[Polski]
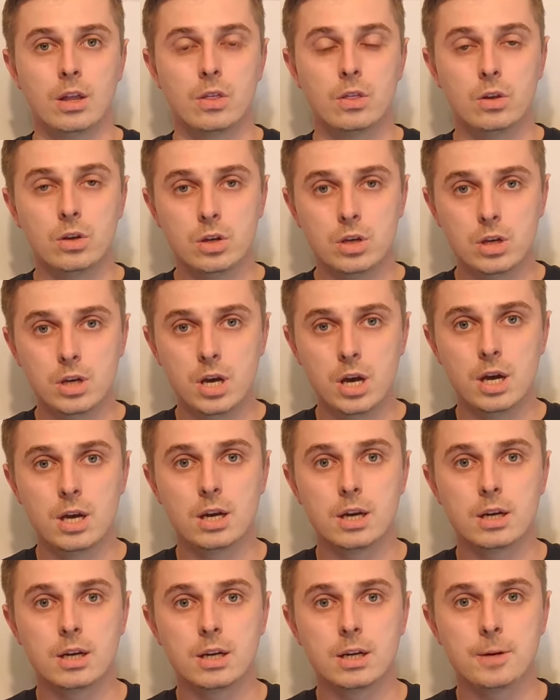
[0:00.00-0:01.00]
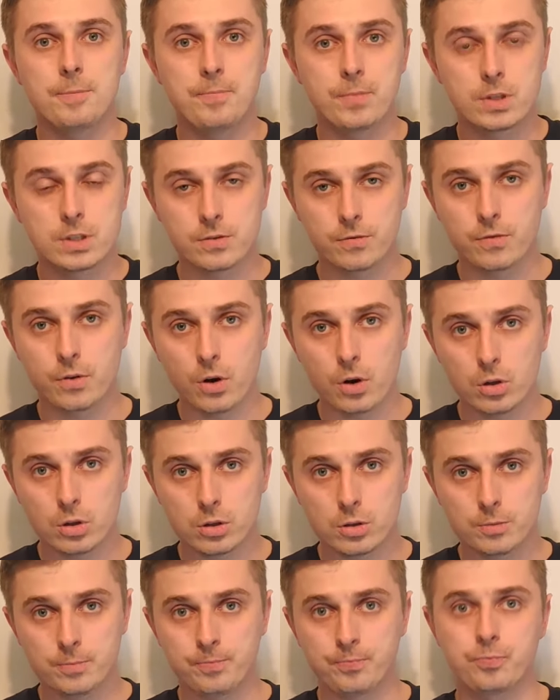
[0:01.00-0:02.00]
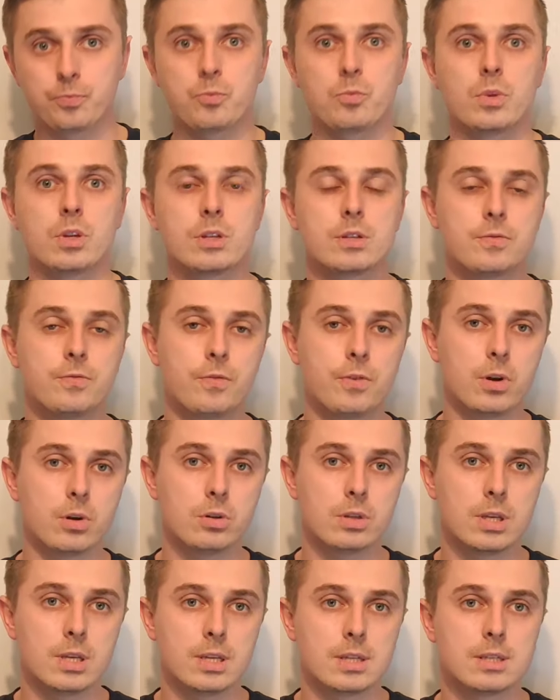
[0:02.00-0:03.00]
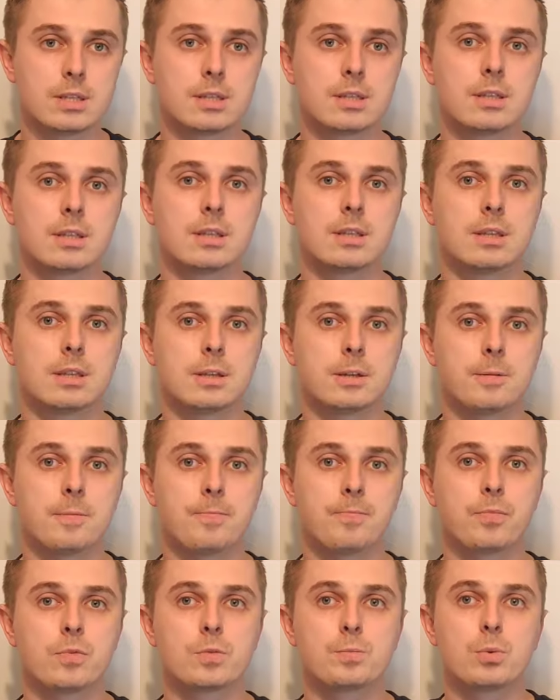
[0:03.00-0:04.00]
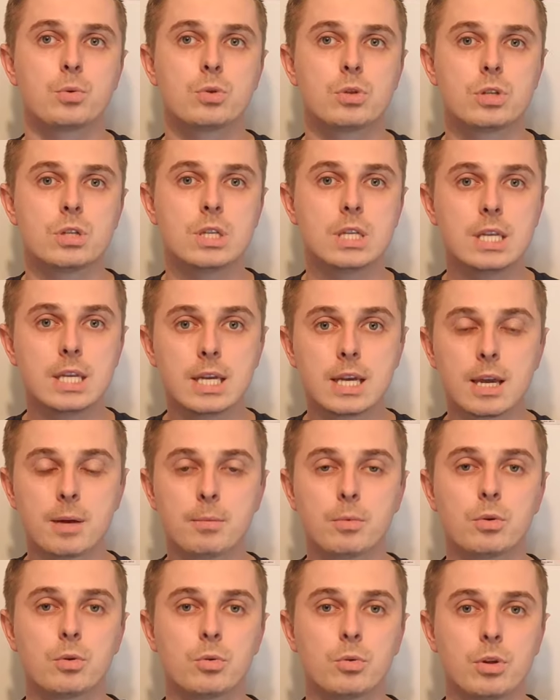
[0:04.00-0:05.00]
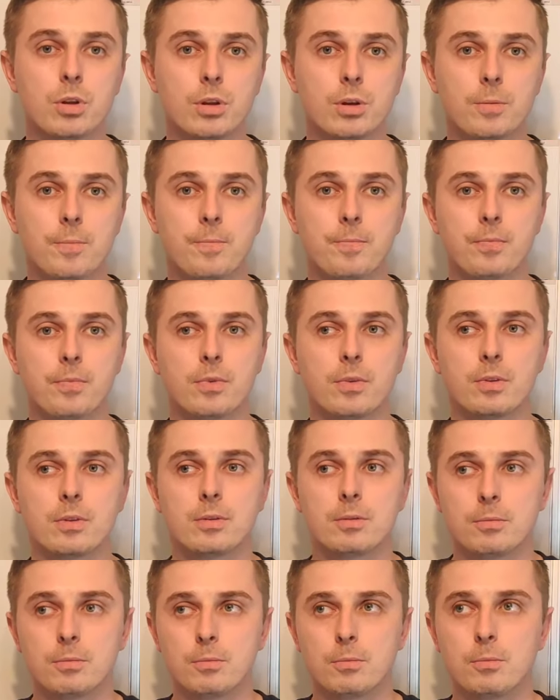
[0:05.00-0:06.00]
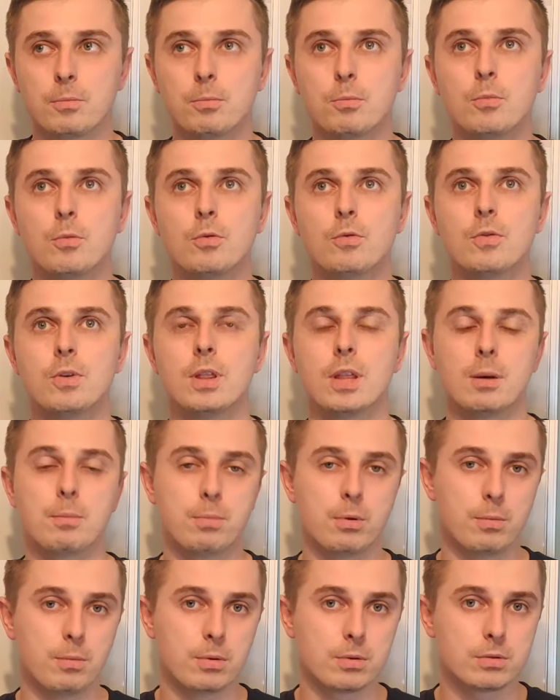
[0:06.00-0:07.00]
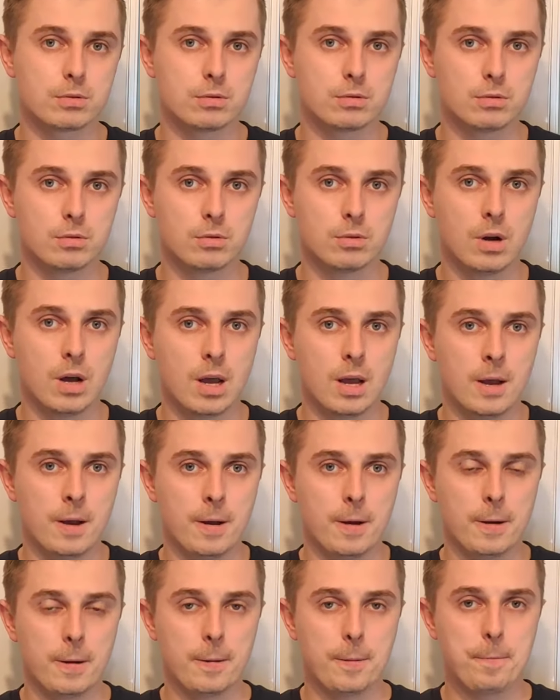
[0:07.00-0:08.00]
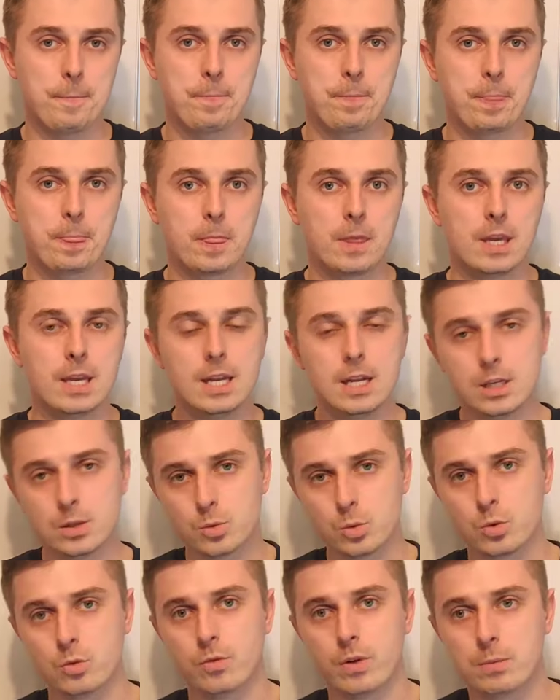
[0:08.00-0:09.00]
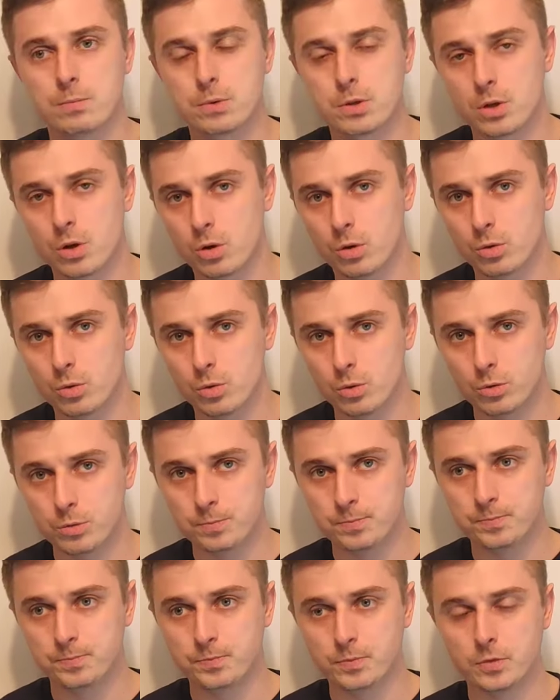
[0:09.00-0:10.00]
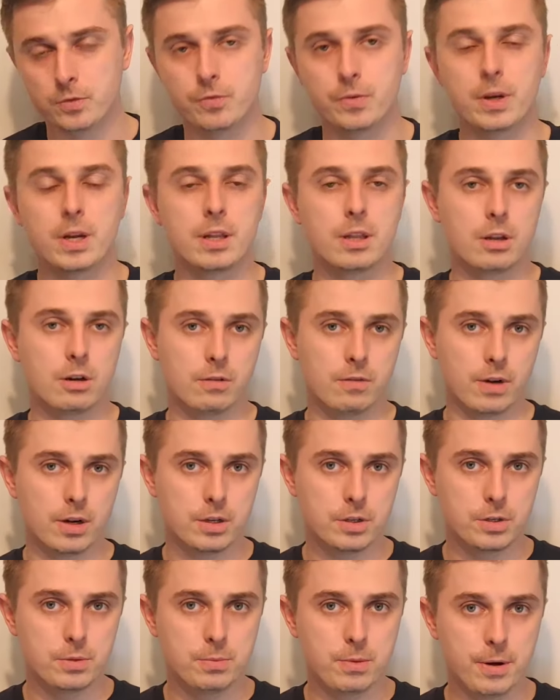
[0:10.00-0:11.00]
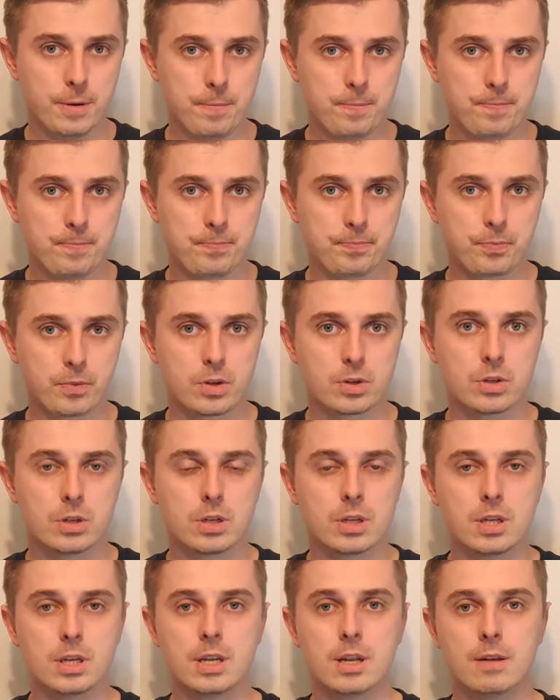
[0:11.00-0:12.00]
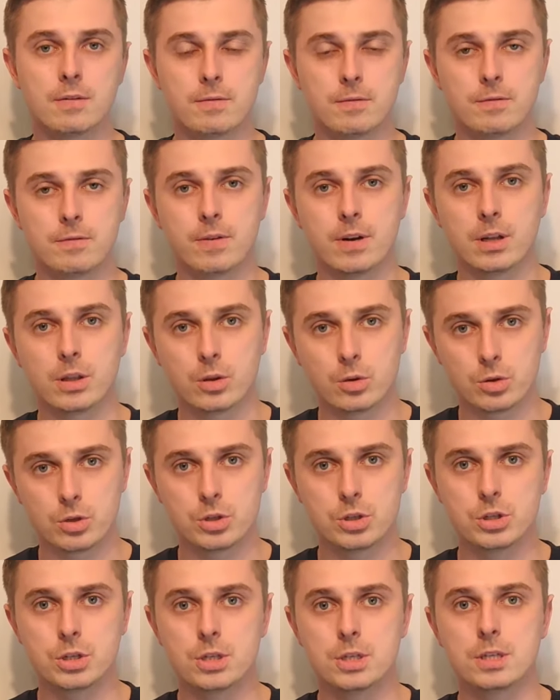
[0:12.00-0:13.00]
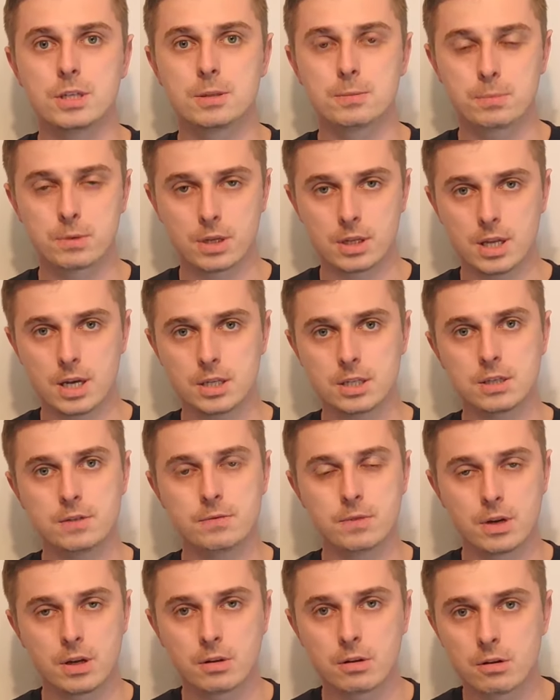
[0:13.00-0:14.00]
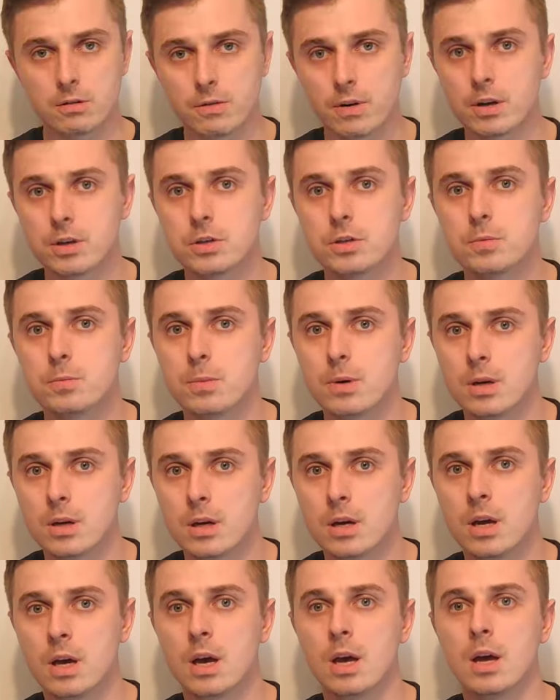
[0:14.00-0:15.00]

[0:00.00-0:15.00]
No i e, zwrot zwrot jest y, współczynnikiem, który mówi nam po prostu, ile złotówek przychodu wygenerowaliśmy, czyli ile wartości sprzedaży wygenerowaliśmy